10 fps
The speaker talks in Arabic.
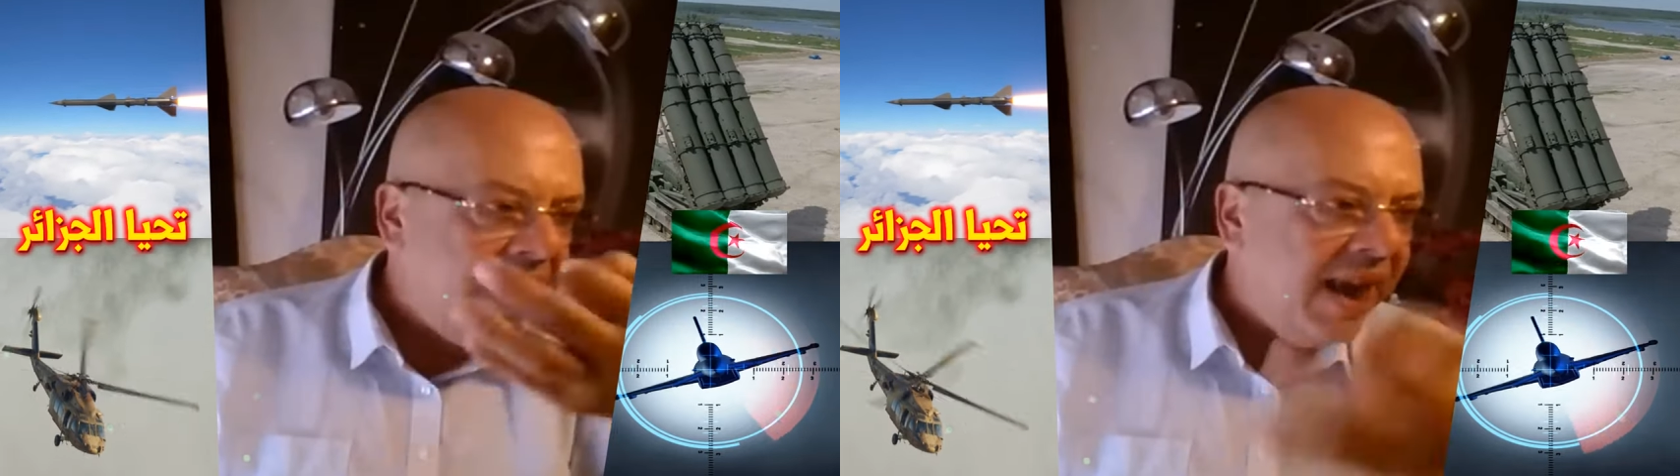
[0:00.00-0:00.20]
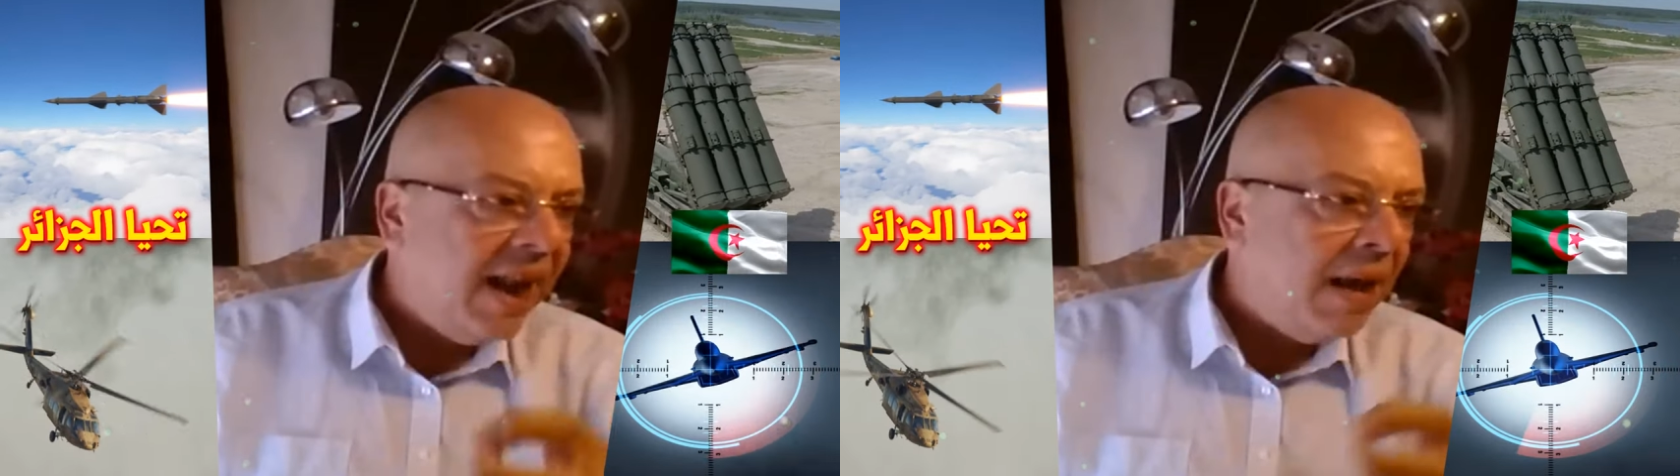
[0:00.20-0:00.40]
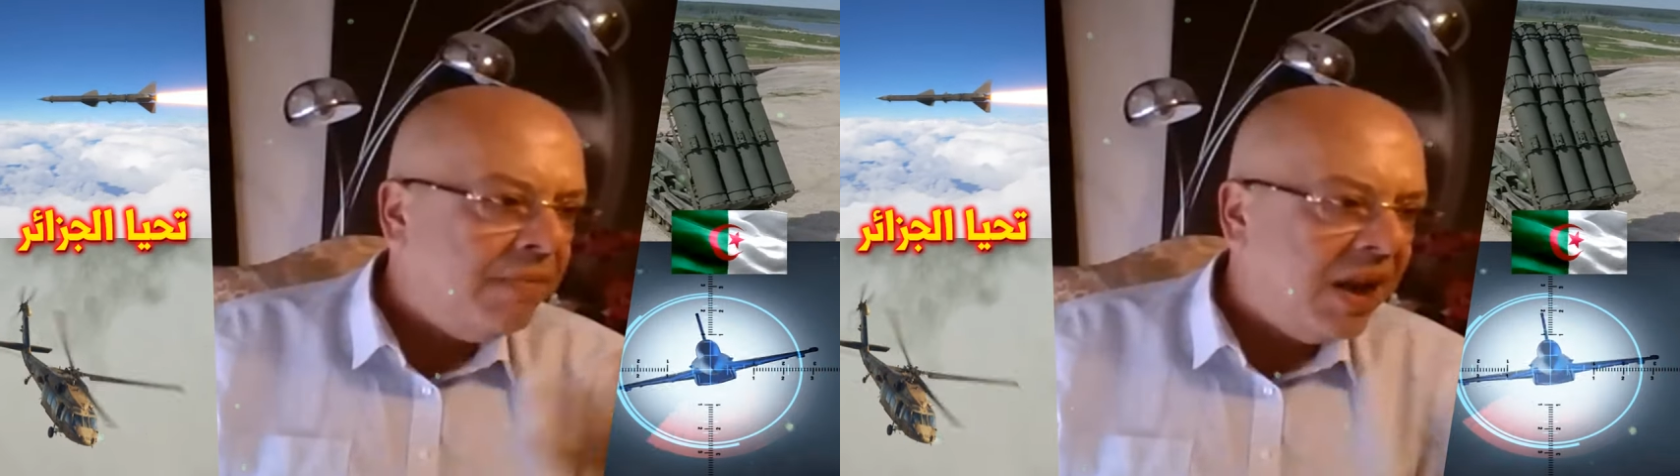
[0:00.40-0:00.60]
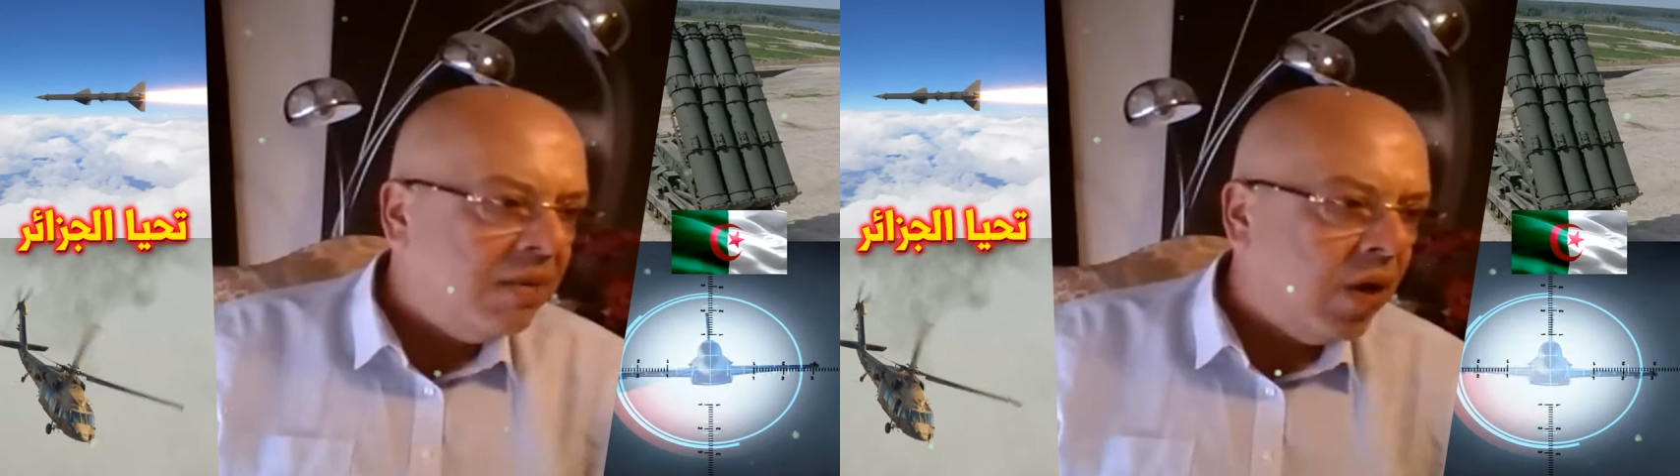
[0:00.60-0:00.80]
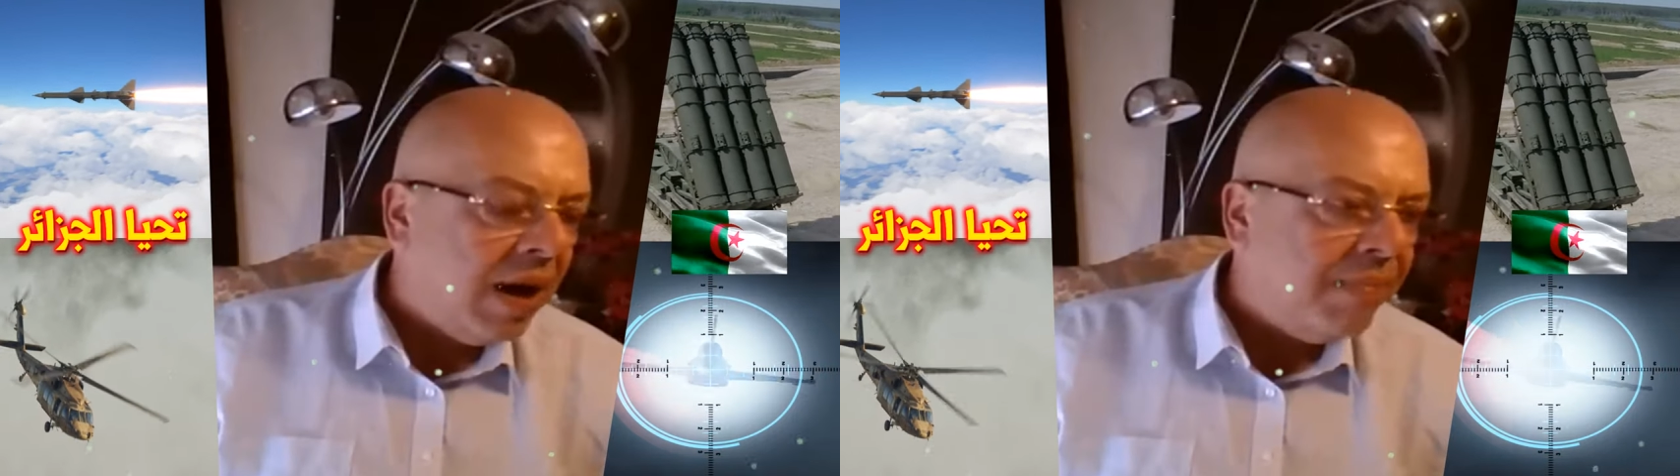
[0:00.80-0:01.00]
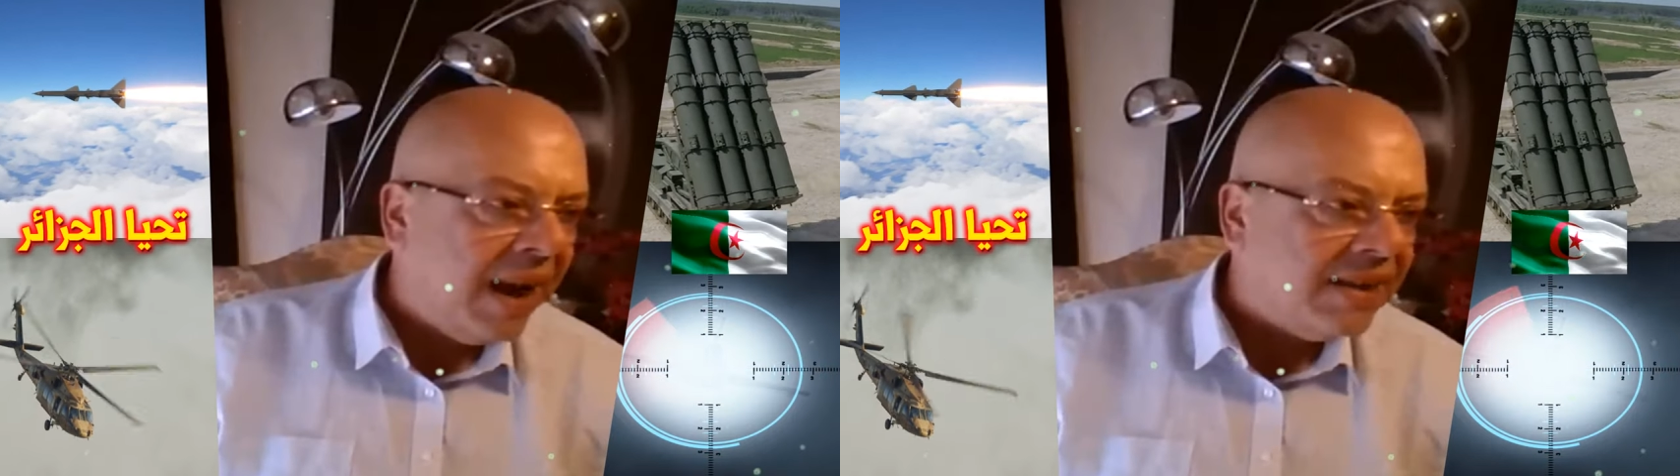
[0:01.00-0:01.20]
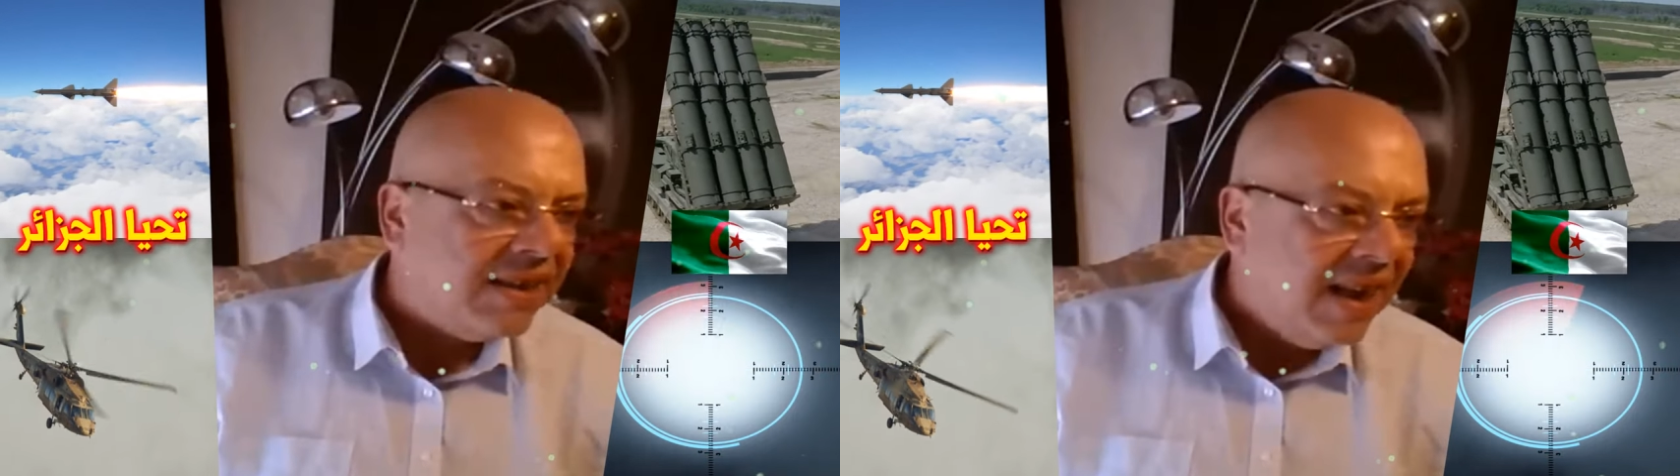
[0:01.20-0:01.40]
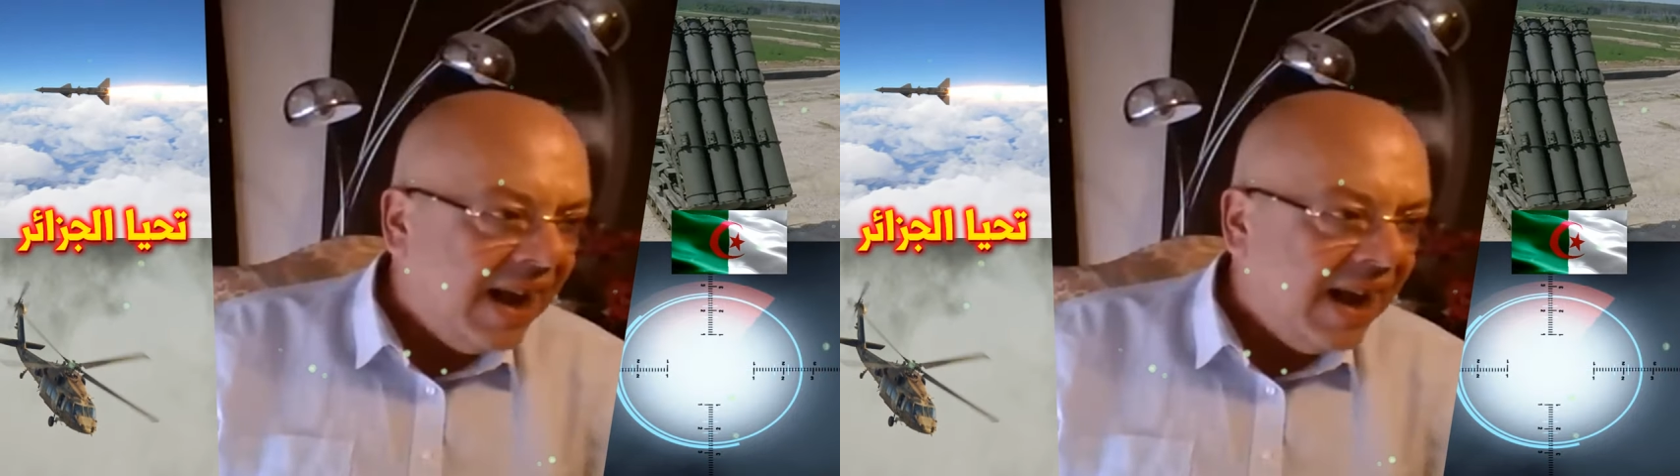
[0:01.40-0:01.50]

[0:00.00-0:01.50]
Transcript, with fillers: اعلام يعني مخابرات